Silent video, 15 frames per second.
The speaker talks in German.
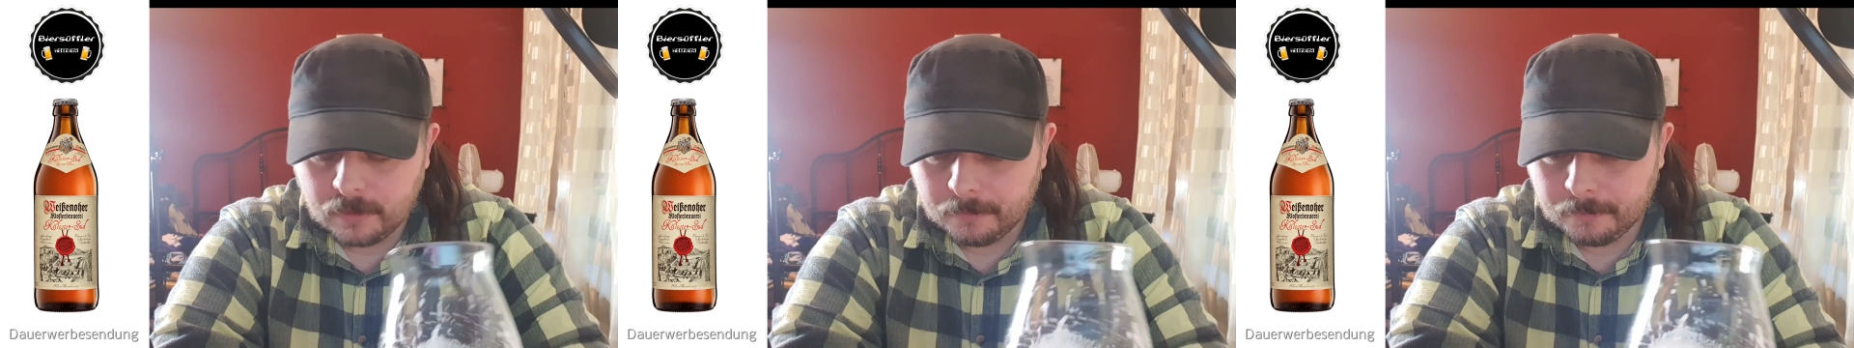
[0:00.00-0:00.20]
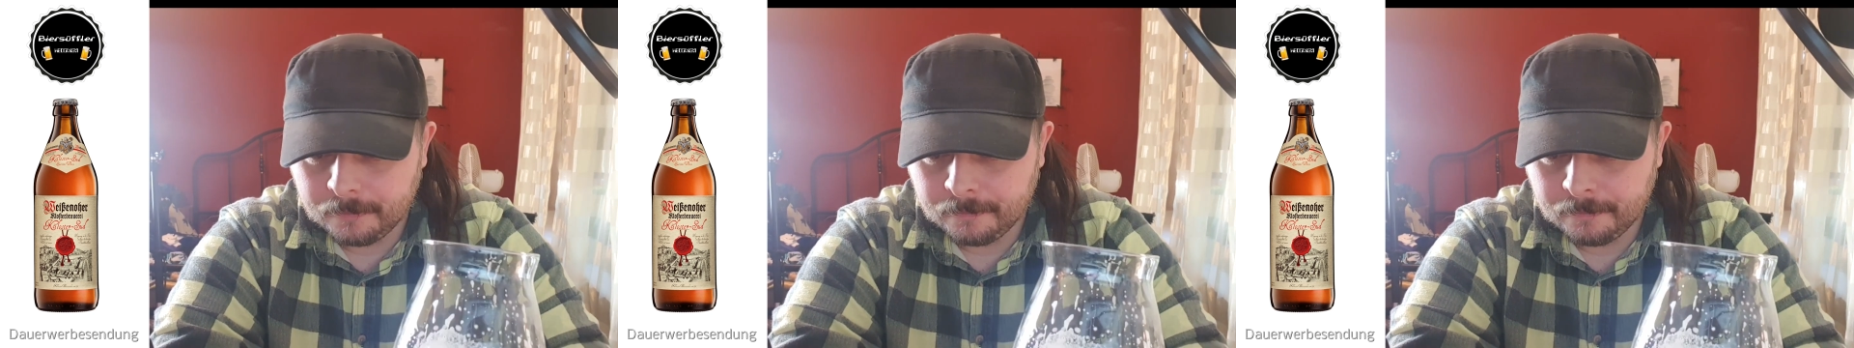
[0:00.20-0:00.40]

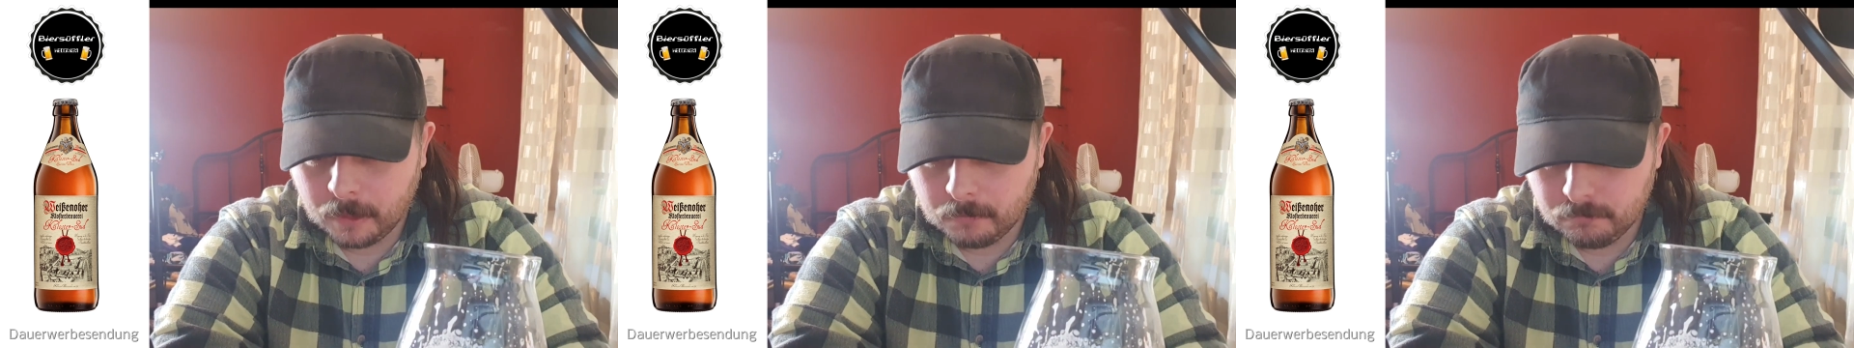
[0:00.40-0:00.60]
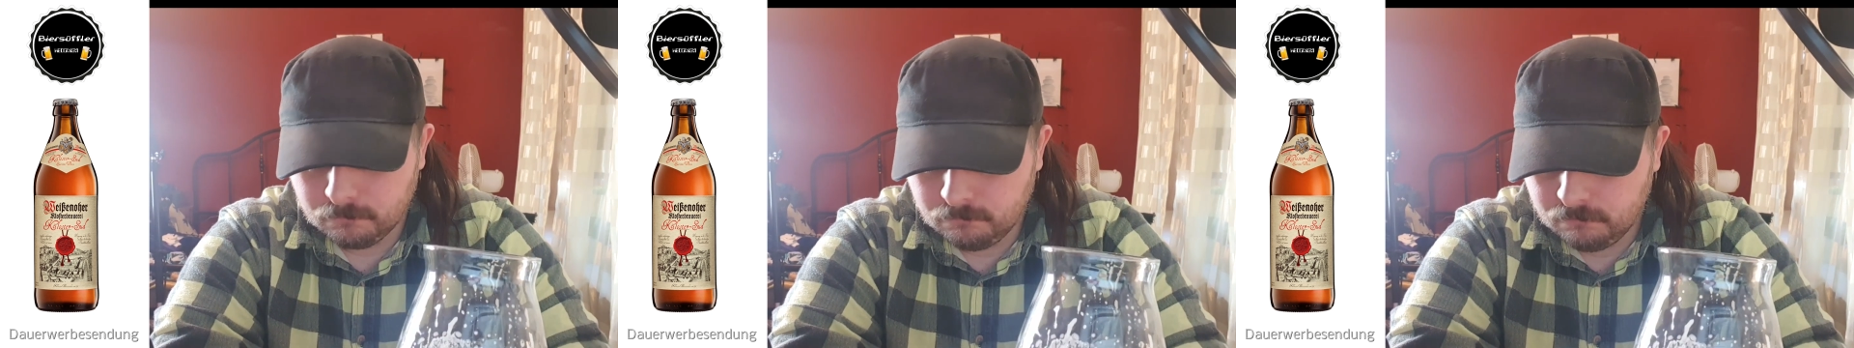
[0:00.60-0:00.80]
Hm,
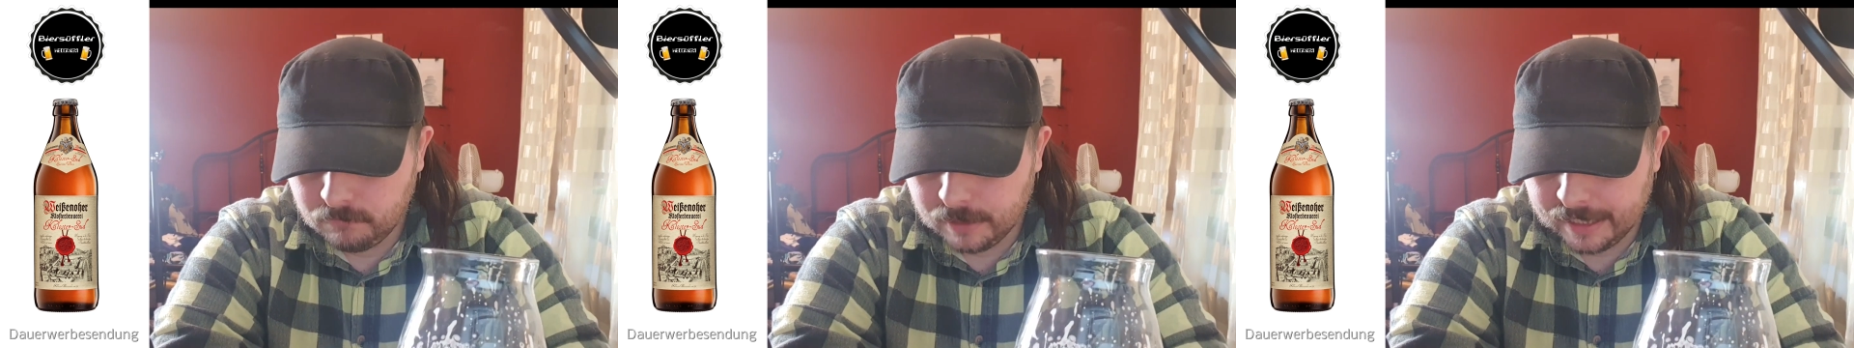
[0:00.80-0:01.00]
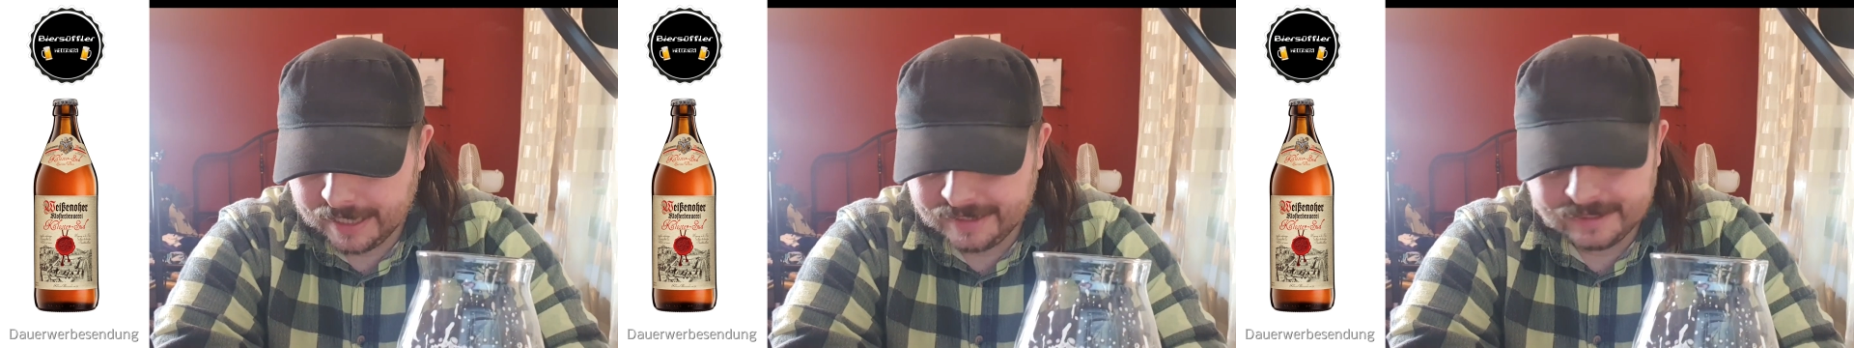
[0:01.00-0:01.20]

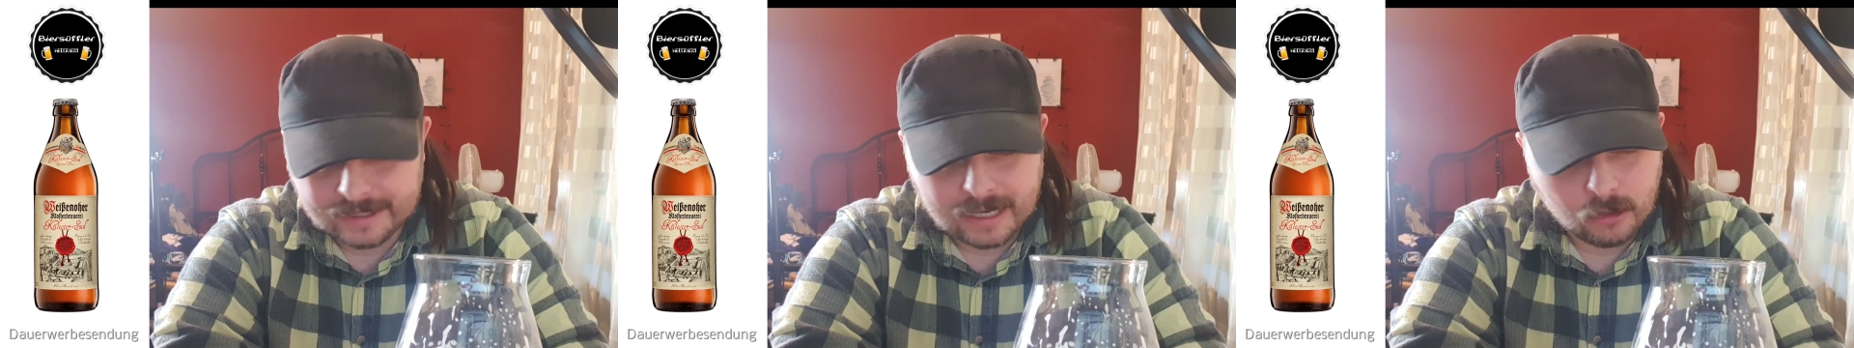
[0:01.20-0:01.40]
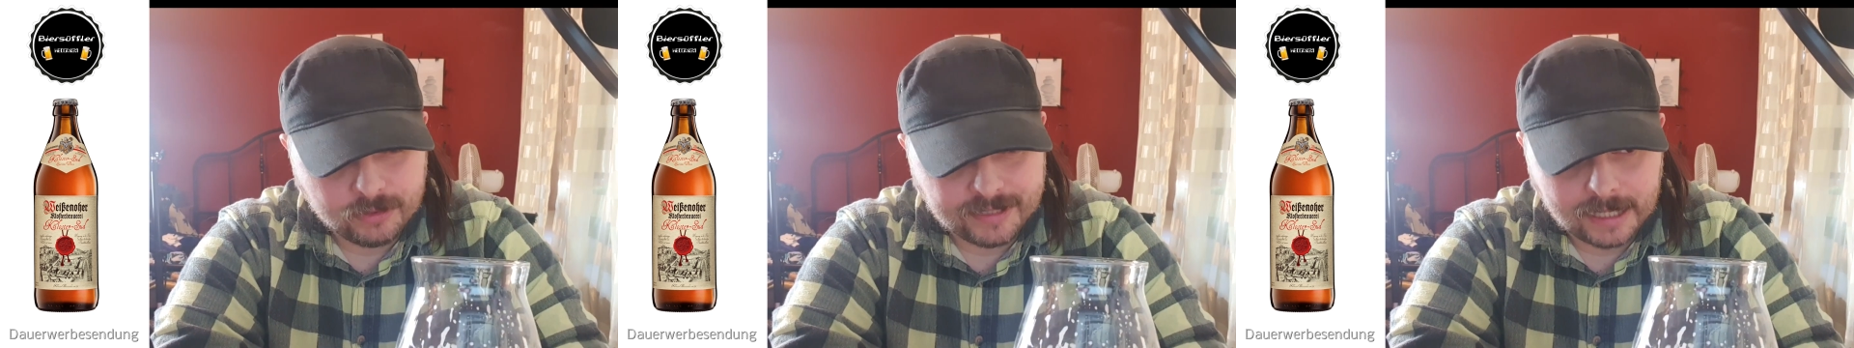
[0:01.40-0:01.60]
hinten
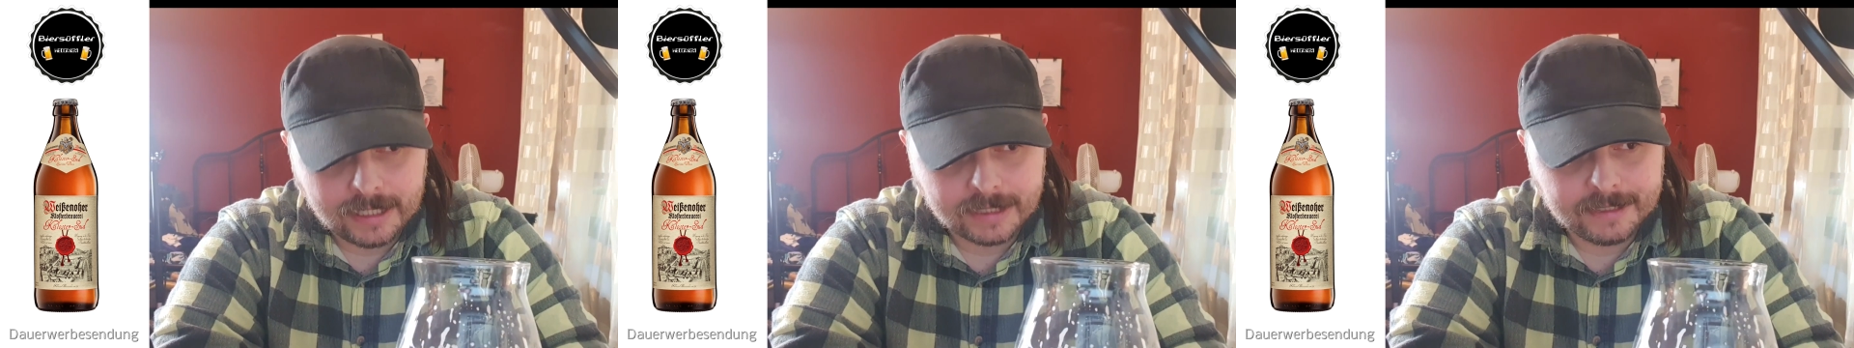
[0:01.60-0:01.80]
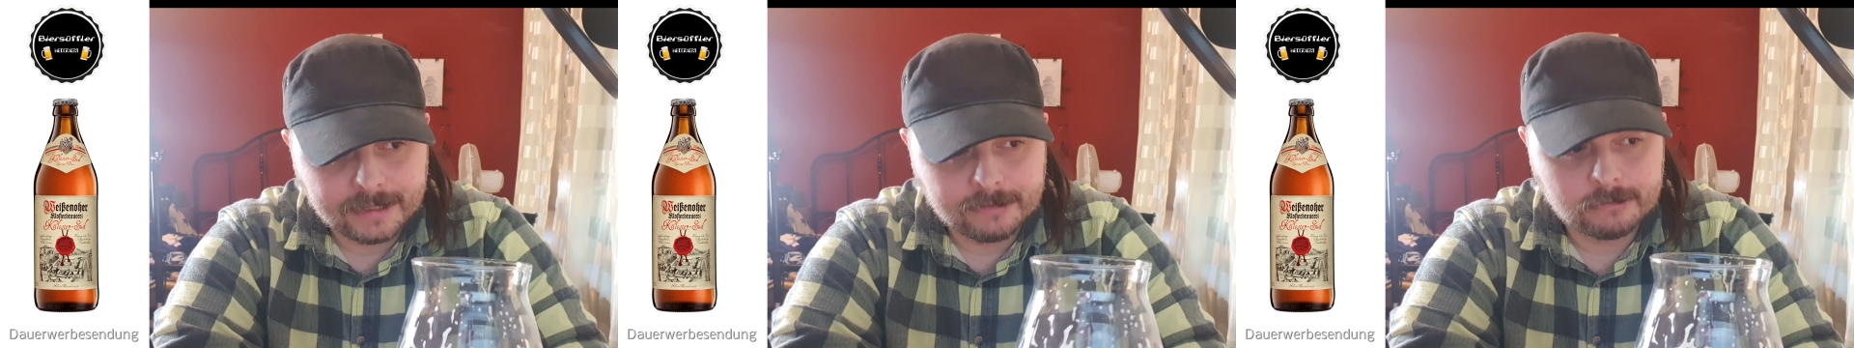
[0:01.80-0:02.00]
raus
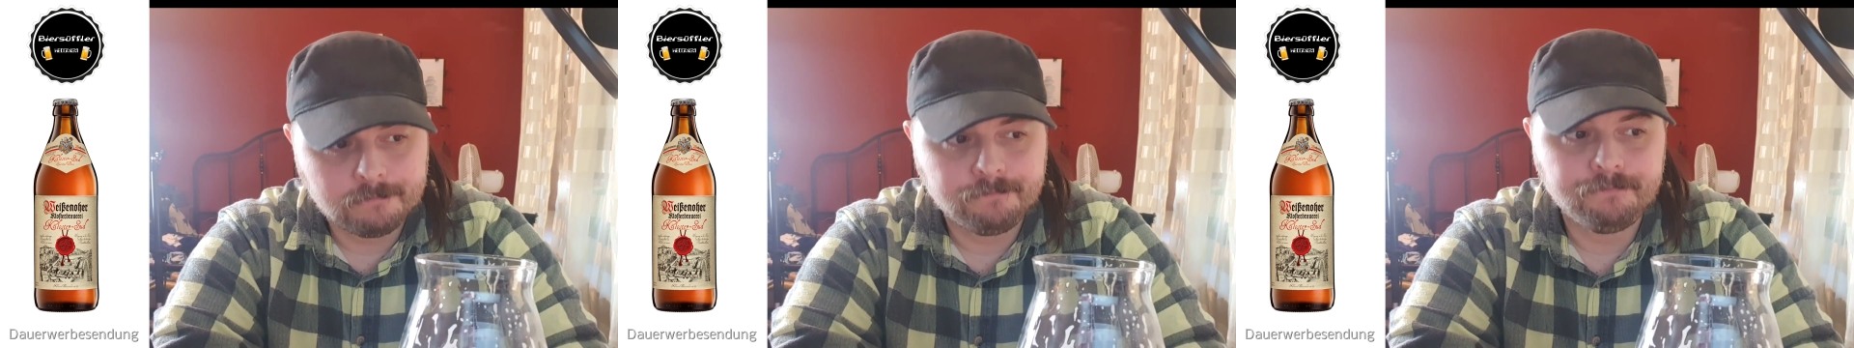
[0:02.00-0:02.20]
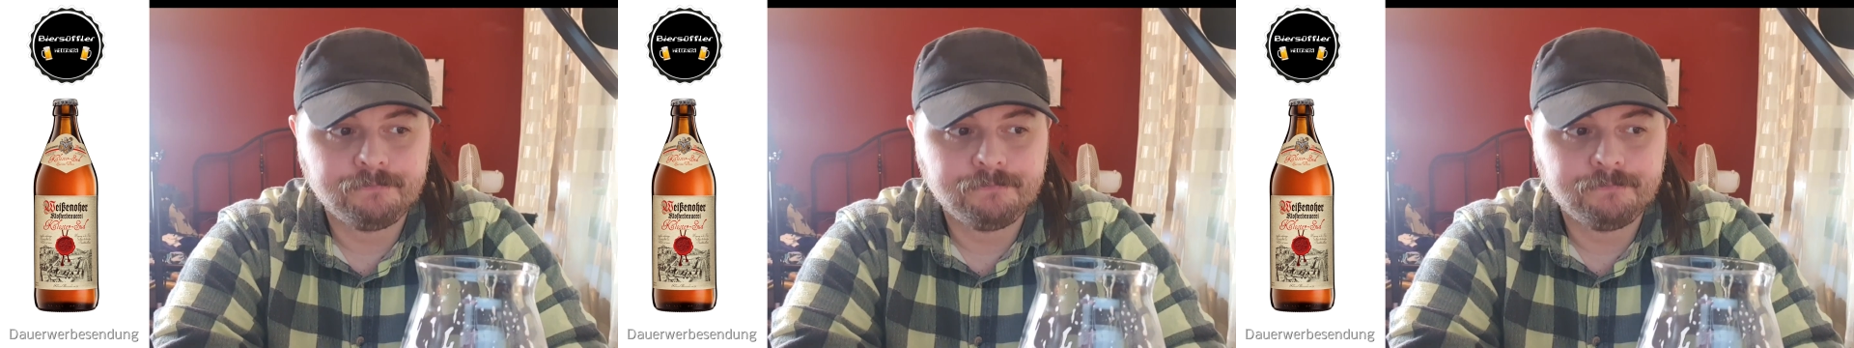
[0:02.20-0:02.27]
allerdings,